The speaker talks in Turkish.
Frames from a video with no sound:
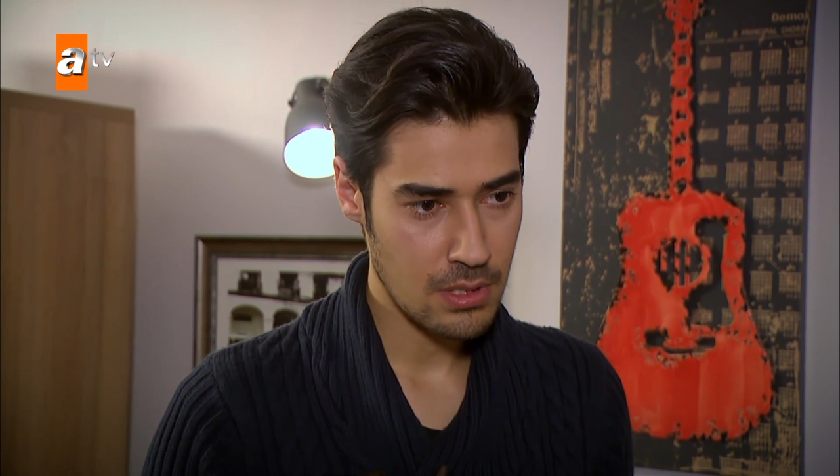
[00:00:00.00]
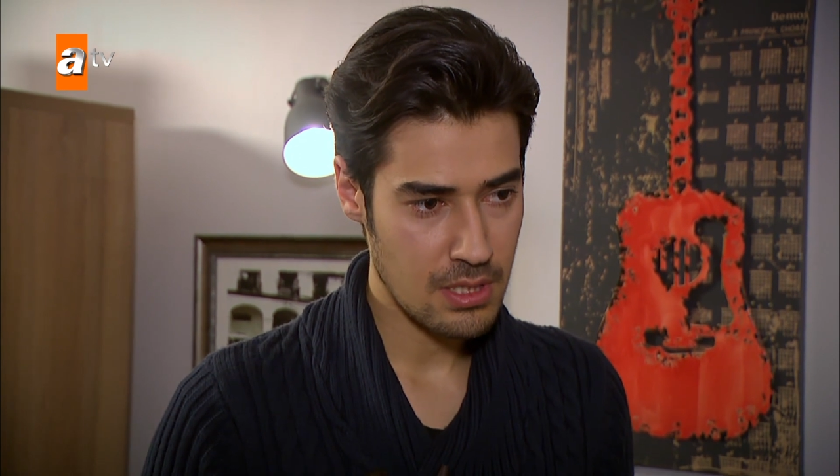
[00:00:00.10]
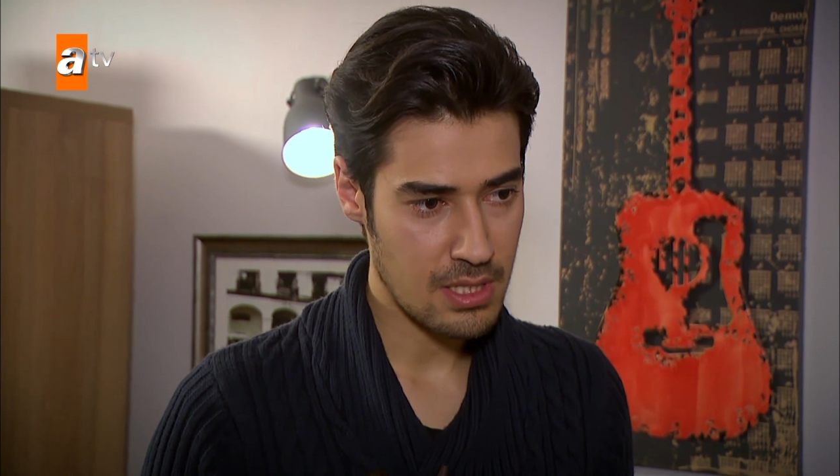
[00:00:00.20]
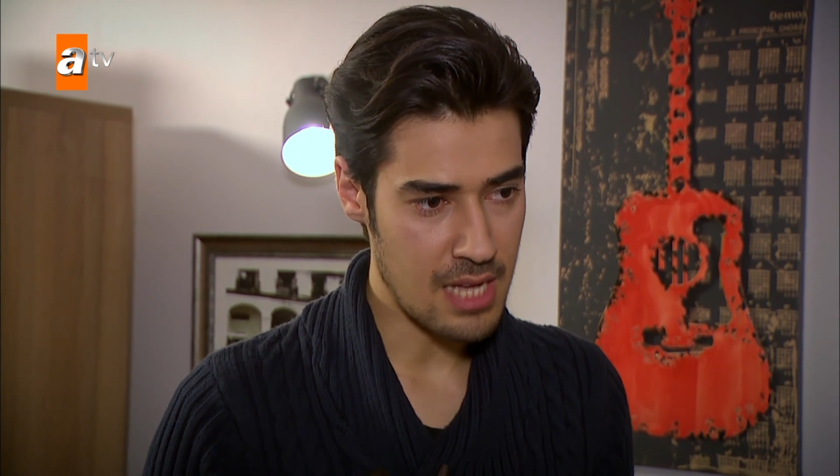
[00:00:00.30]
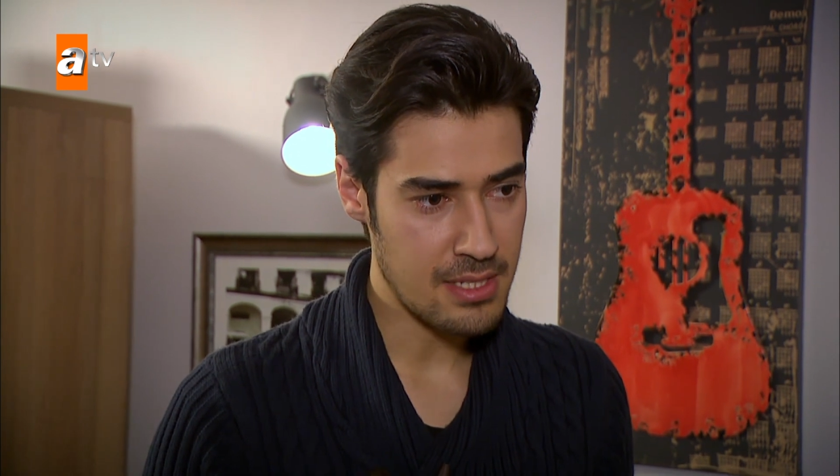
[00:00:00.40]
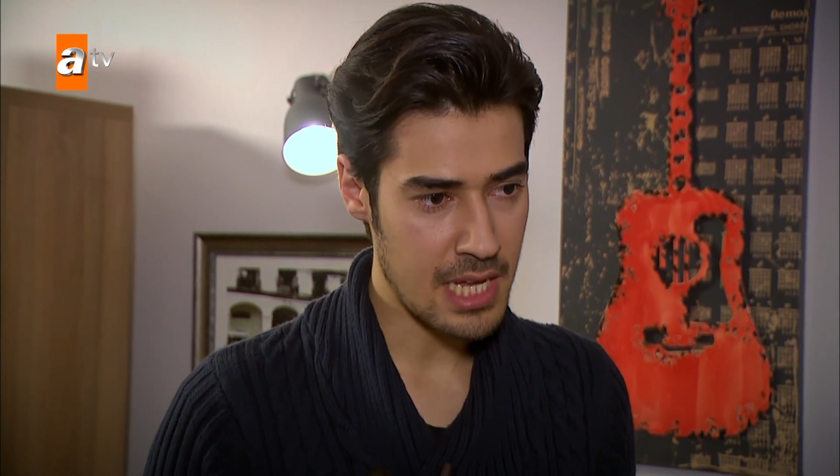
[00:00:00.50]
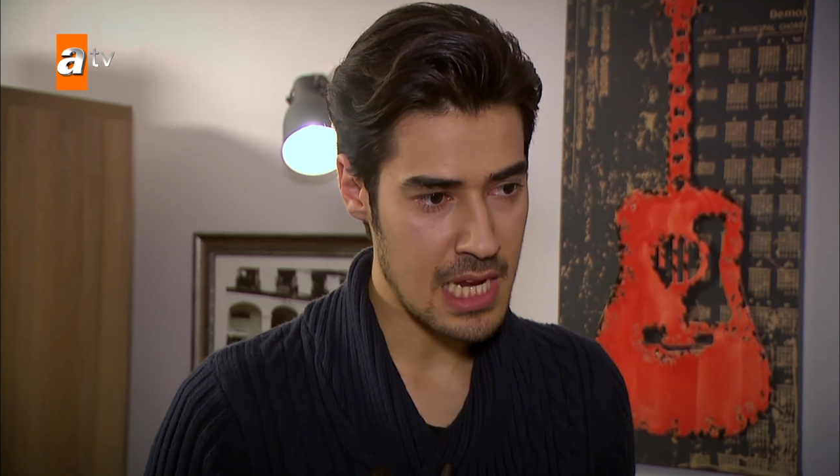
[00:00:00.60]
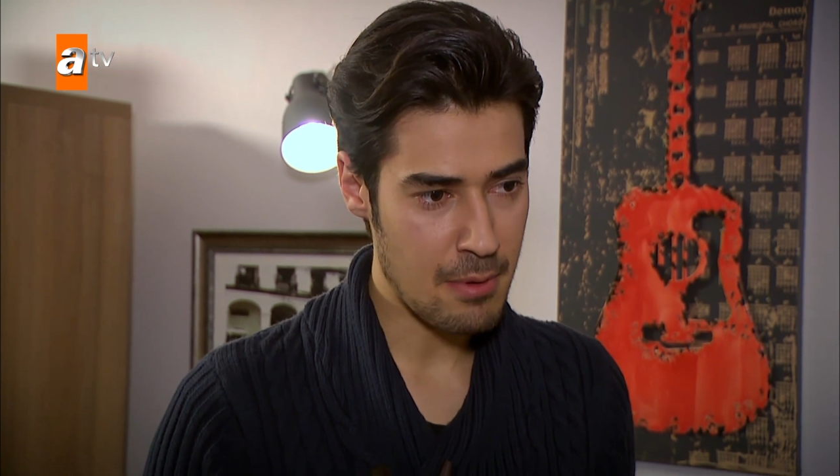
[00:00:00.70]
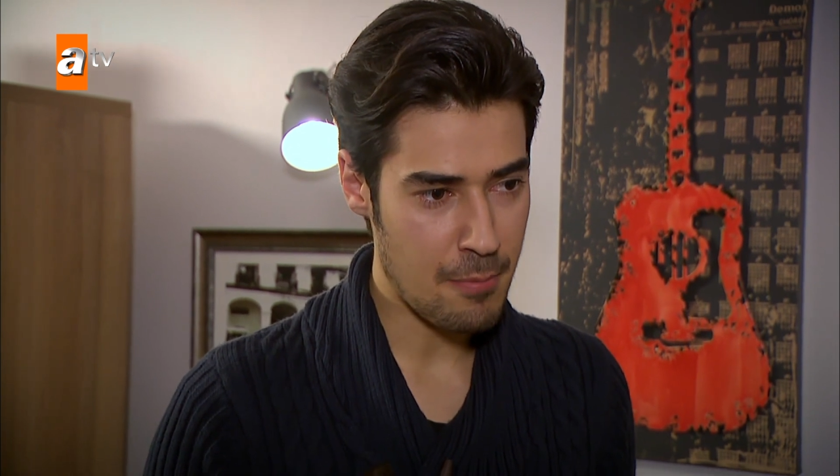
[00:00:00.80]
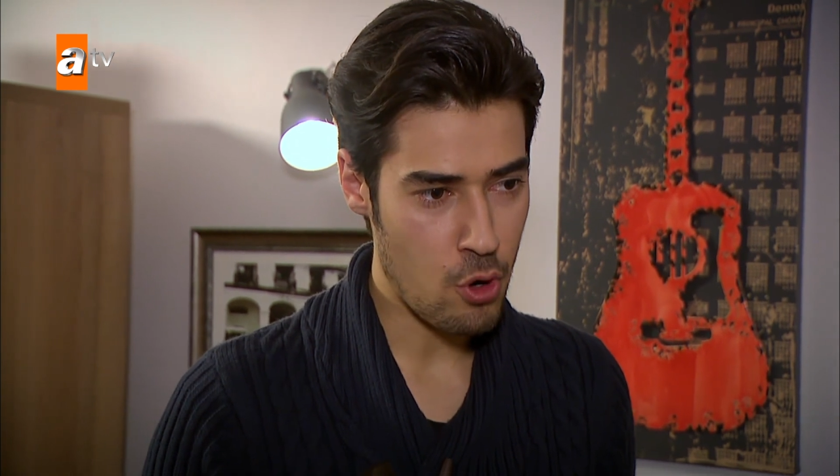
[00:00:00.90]
Sen
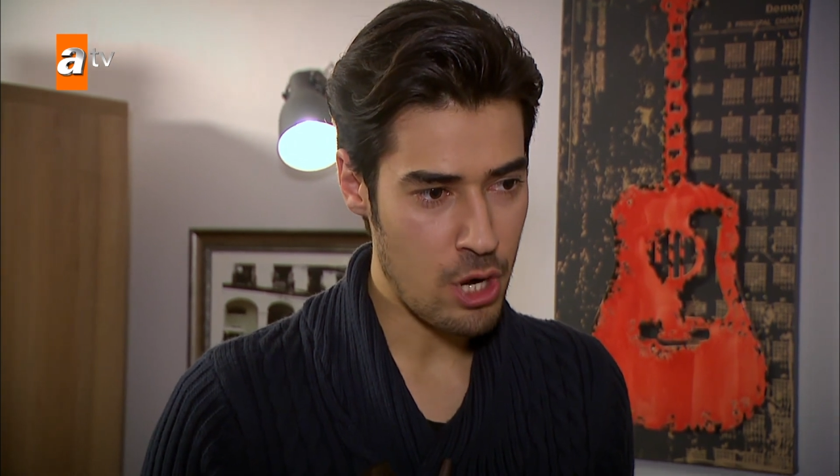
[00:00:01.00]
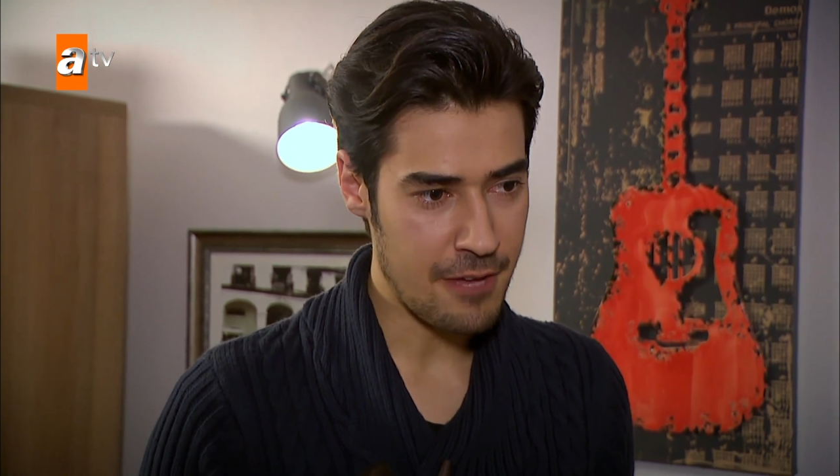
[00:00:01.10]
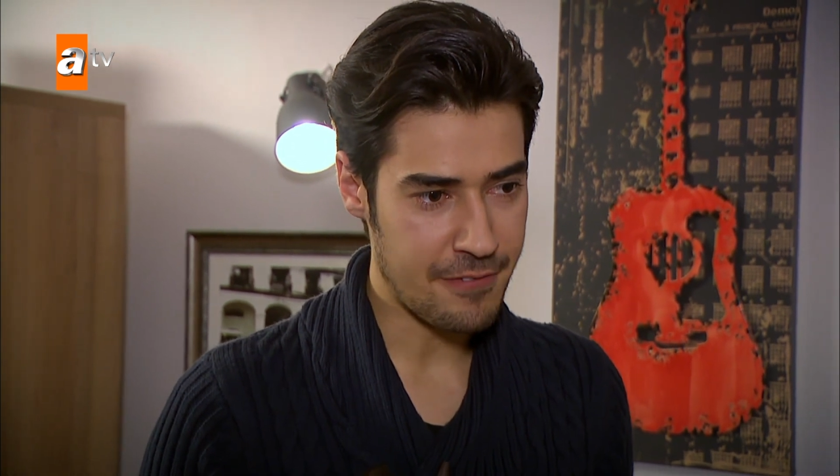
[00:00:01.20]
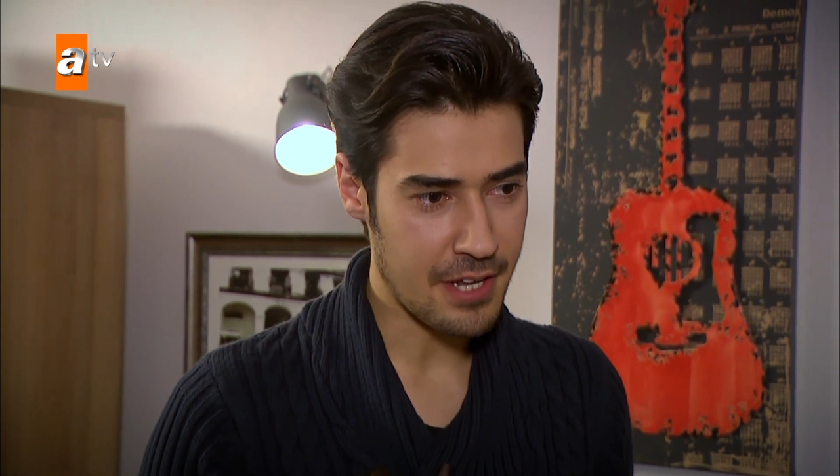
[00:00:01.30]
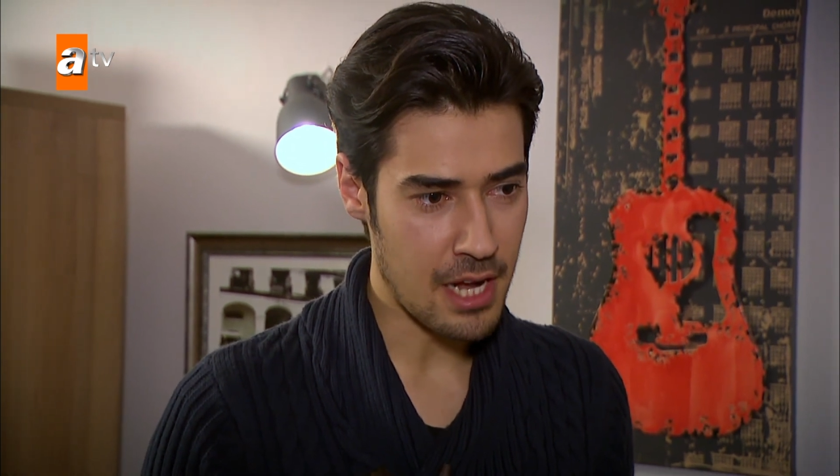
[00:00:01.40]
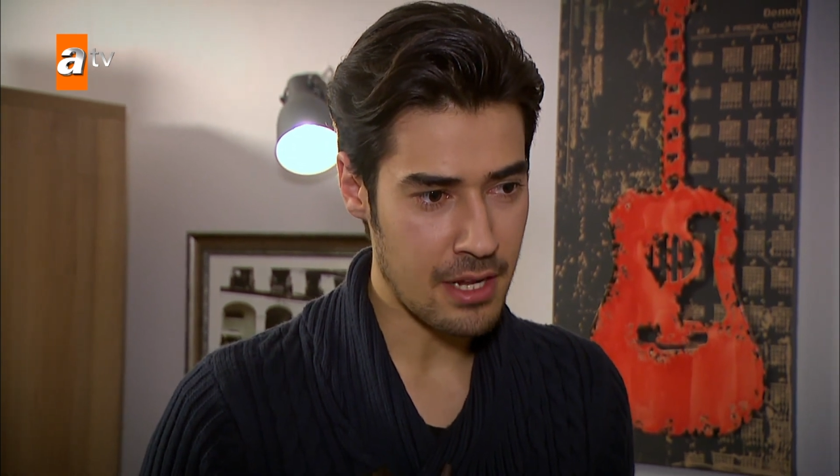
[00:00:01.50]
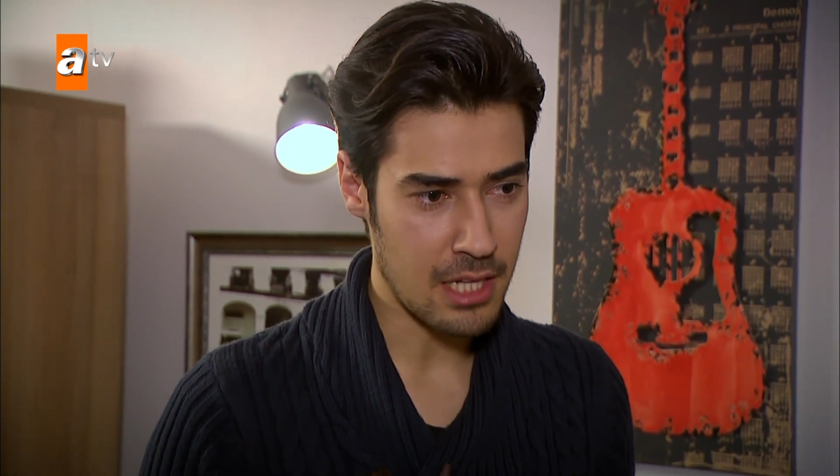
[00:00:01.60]
Zeynep'e böyle iftiralar